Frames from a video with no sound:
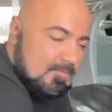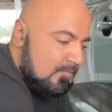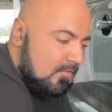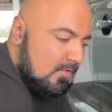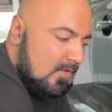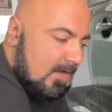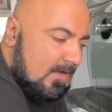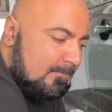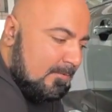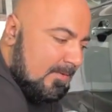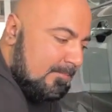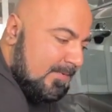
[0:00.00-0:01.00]
वो
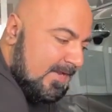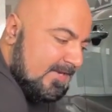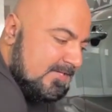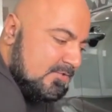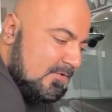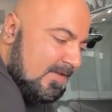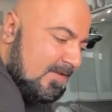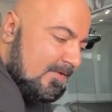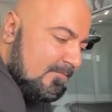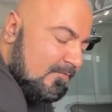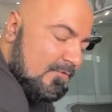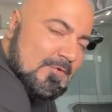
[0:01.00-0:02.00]
आपका पेंट जो है
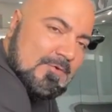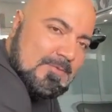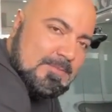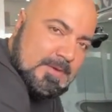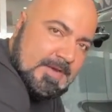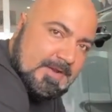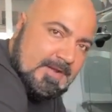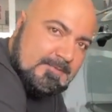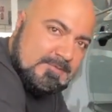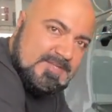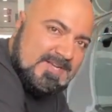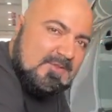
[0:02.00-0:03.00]
वो ख़राब
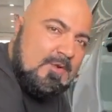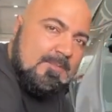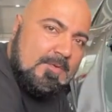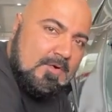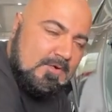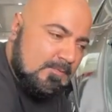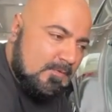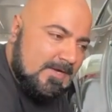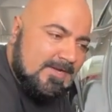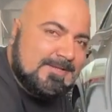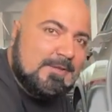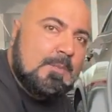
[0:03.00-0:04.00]
हो सकता है और बहुत बुरा
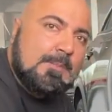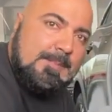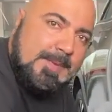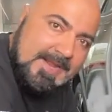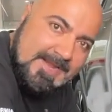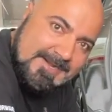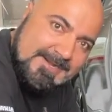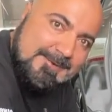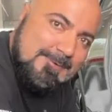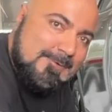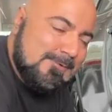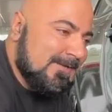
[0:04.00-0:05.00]
लगता है और पेंट
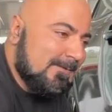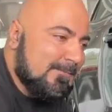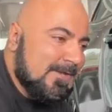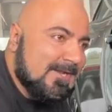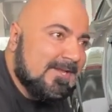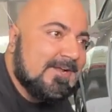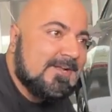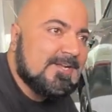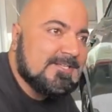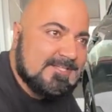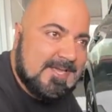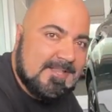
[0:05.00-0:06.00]
को रिपेयर
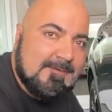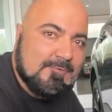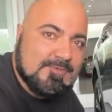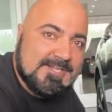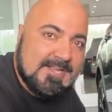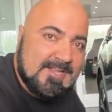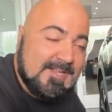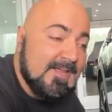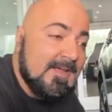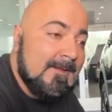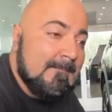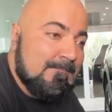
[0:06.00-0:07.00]
कराना ज़्यादा मुश्किल है
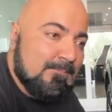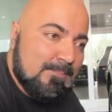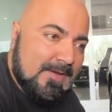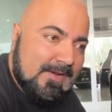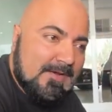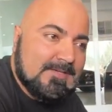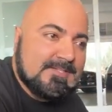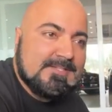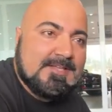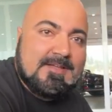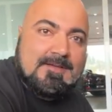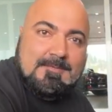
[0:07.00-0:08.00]
बरक्स
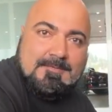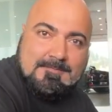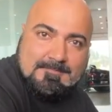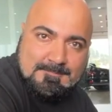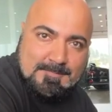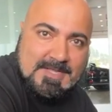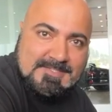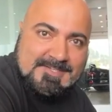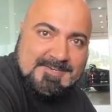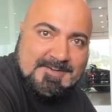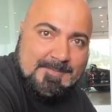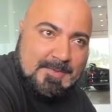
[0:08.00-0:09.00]

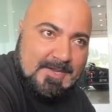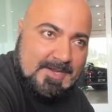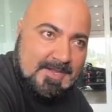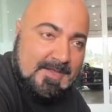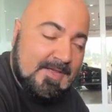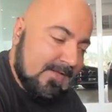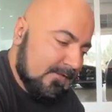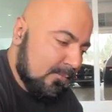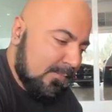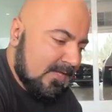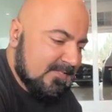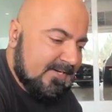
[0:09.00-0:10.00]
प्लास्टिक ट्रिमिंग के तो
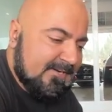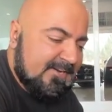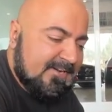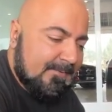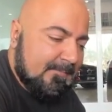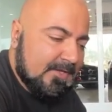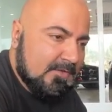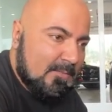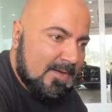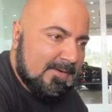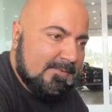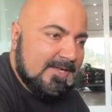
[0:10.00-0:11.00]
प्लास्टिक ट्रिमिंग
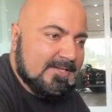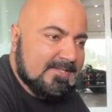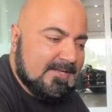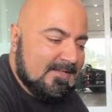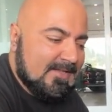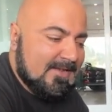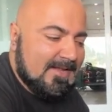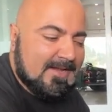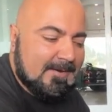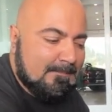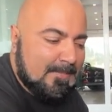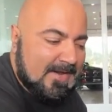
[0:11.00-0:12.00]
दोबारा भी लग सकती है
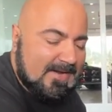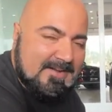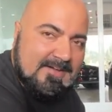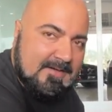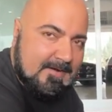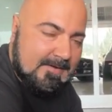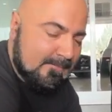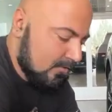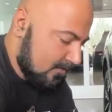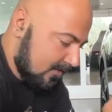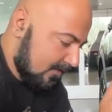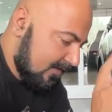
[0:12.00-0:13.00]
लेकिन पेंट ख़राब
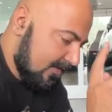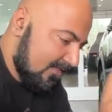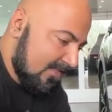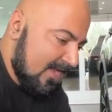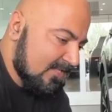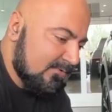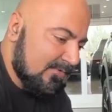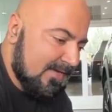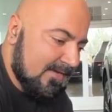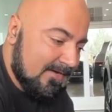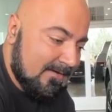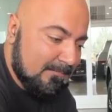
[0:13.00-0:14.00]
हो जाता है दैट्स
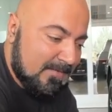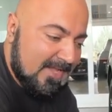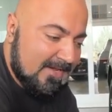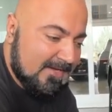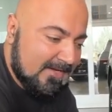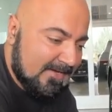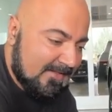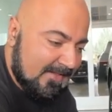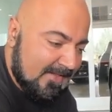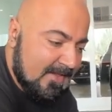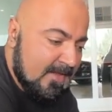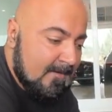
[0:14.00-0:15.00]
वाई कंपनियाँ क्या करती
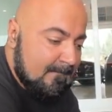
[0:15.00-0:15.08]
हैं